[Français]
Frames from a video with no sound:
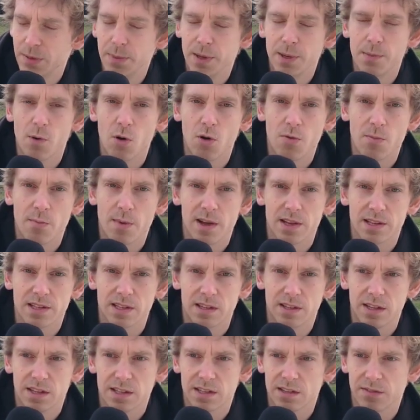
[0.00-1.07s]
typiquement humain,
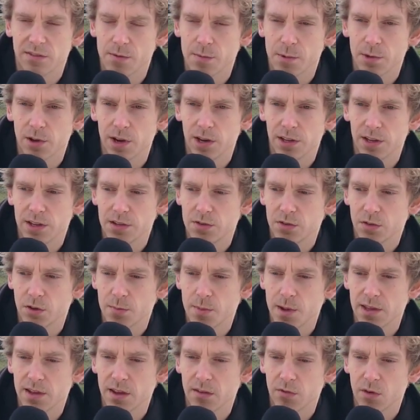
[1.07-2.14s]
c'est-à-dire c'est vraiment dans la nature
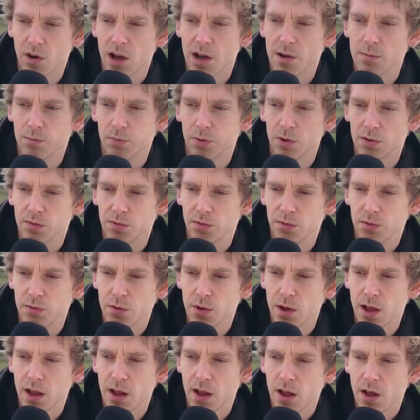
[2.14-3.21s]
humaine d'avoir un point de
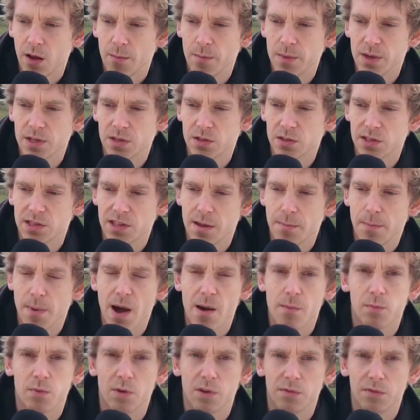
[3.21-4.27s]
vue, mais ce n'est
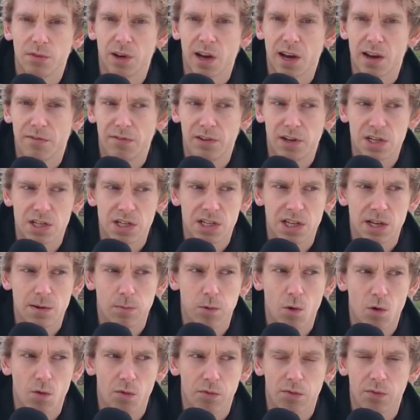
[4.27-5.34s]
pas un point de vue réfléchi et
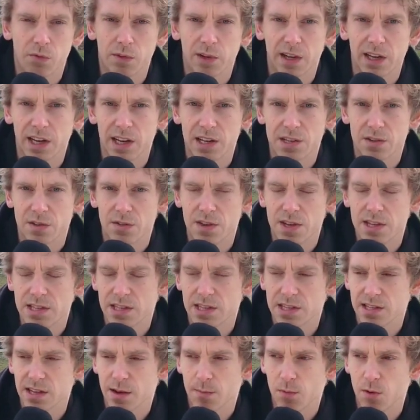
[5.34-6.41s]
profond et raisonné,
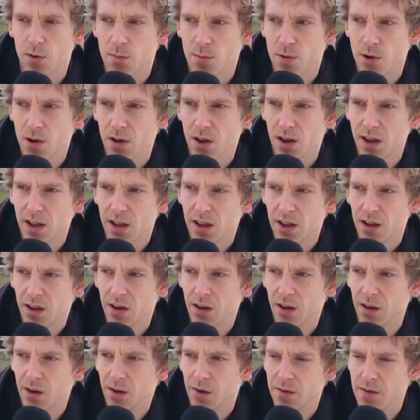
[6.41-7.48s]
c'est simplement
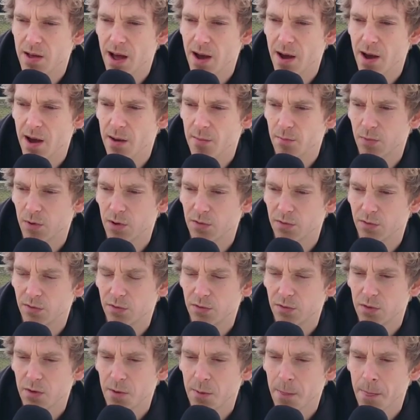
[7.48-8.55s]
euh, un, point de
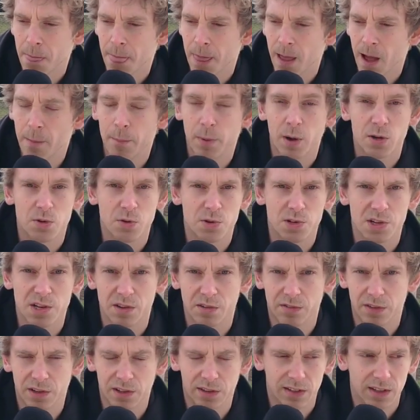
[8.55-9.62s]
vue, un préjugé
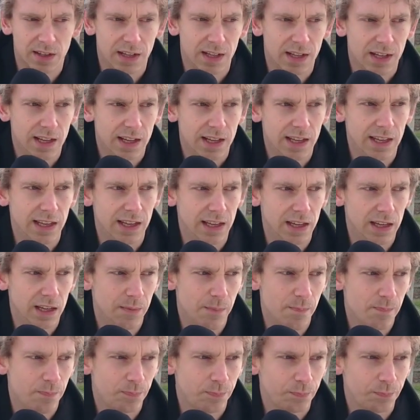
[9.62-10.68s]
en fait. Et